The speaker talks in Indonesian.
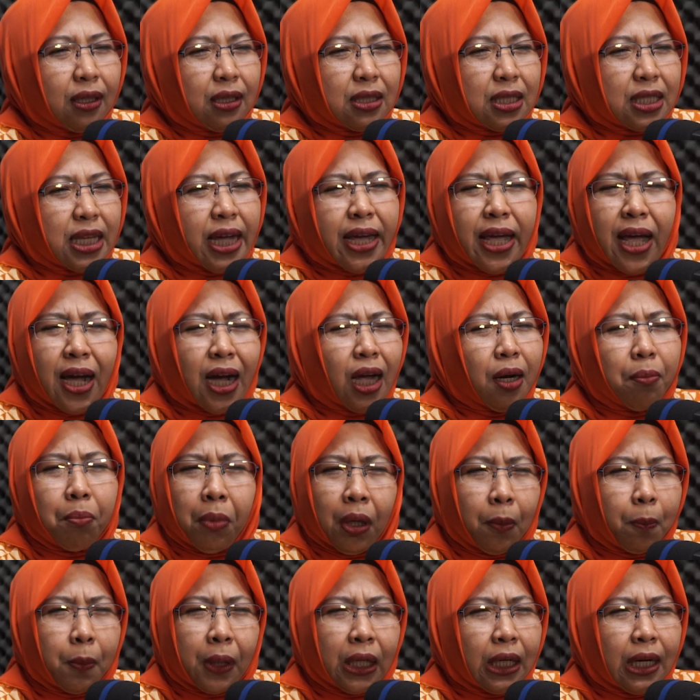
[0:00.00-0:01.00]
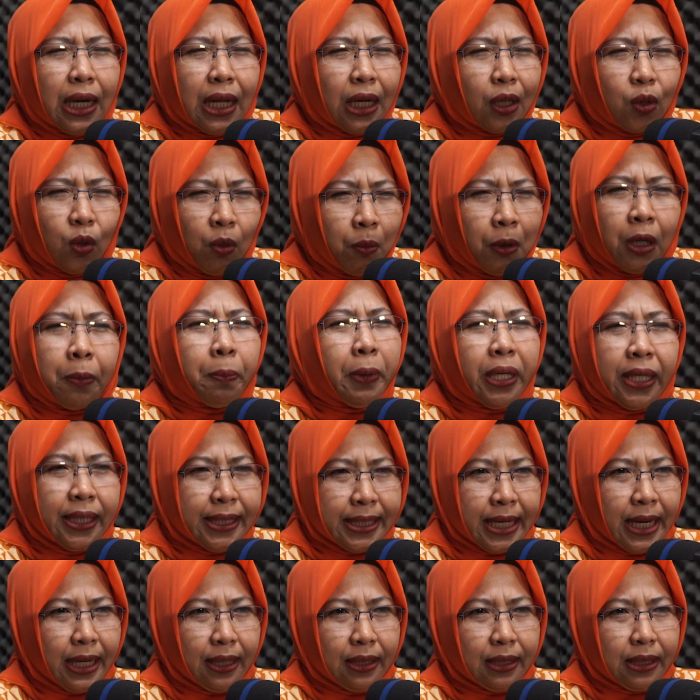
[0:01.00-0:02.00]
uh, saya akan berperilaku
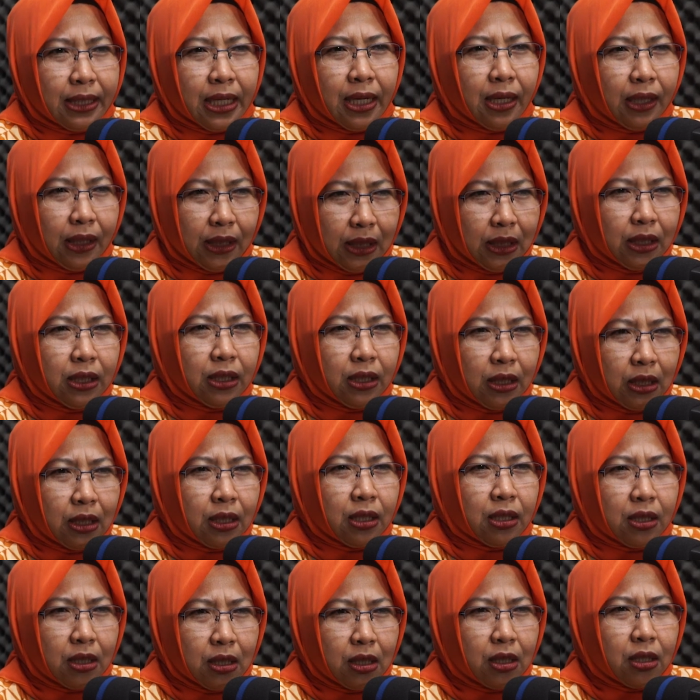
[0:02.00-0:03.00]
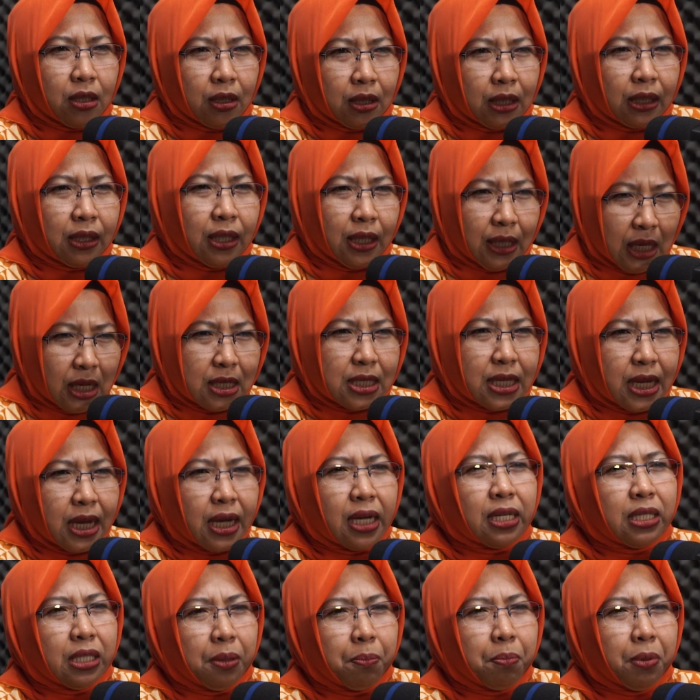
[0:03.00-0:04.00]
berbeda dari uh, ketika
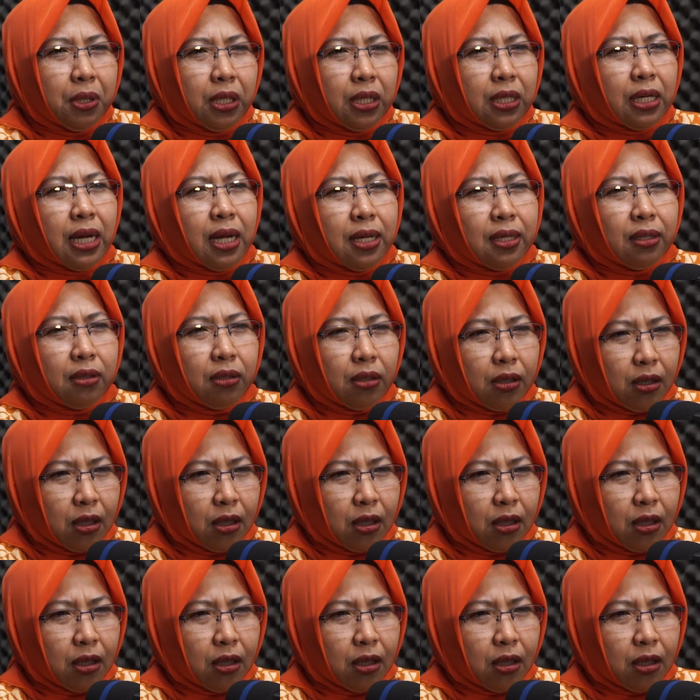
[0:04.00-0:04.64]
saya diberikan